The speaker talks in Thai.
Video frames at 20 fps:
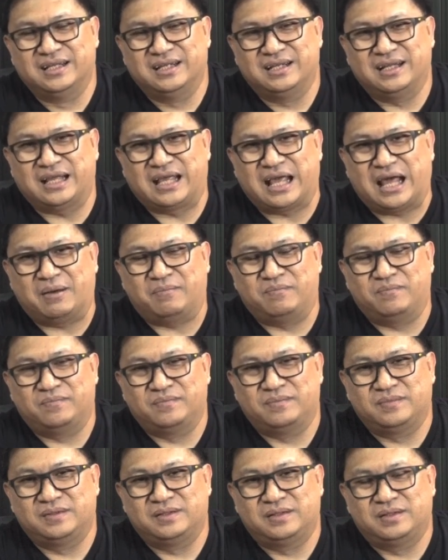นะครับ
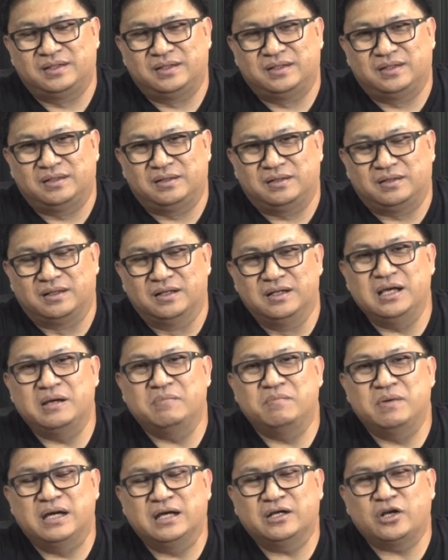เรื่อง
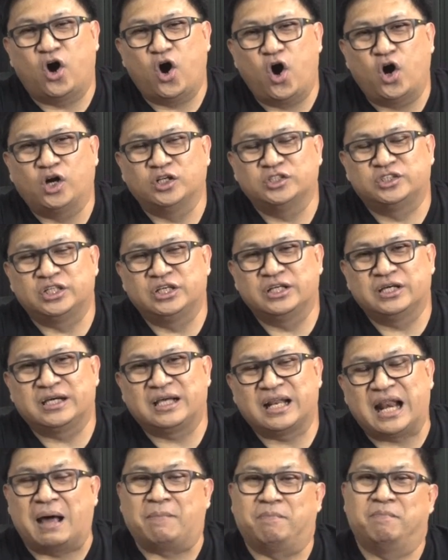เหมืองทองจึง
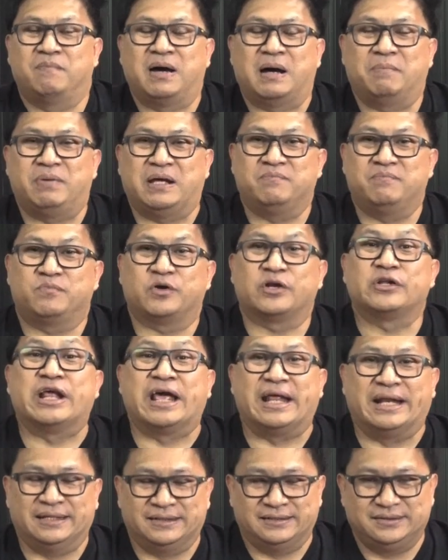กลับมาเป็นประ
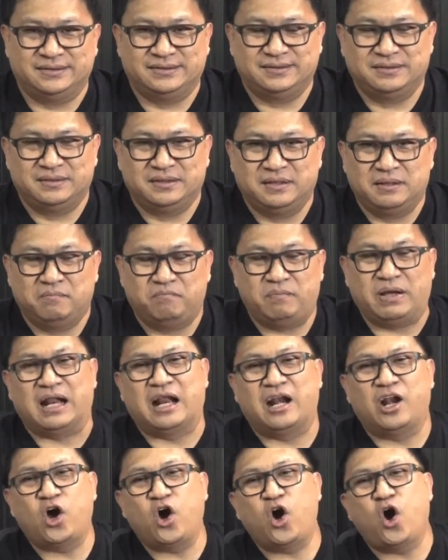เด็นเป็น
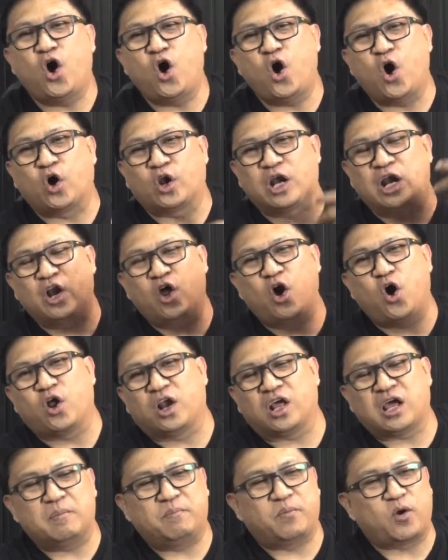ละลอก ละลอก
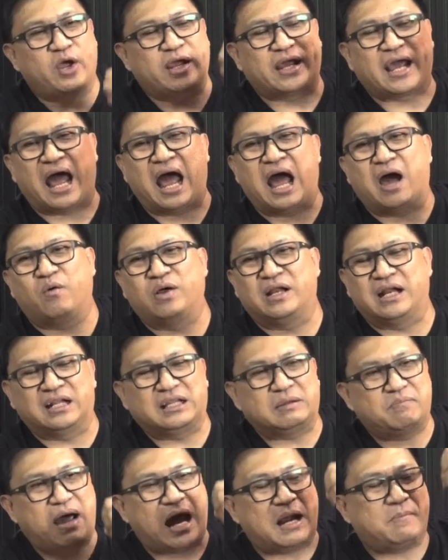แล้วก็ปล่อยข่าวว่ารั
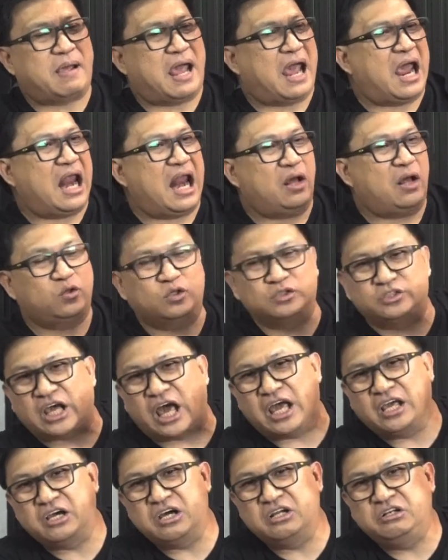ฐบาลแพ้แล้วต้อง
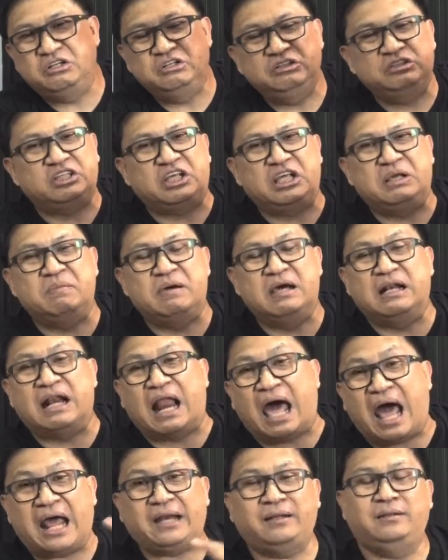จ่ายเงินถึง 4
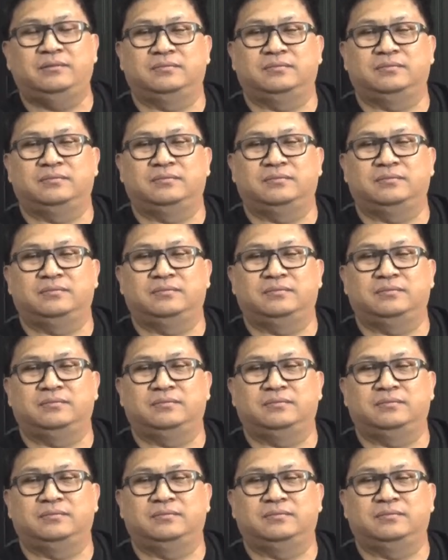0,000ล้าน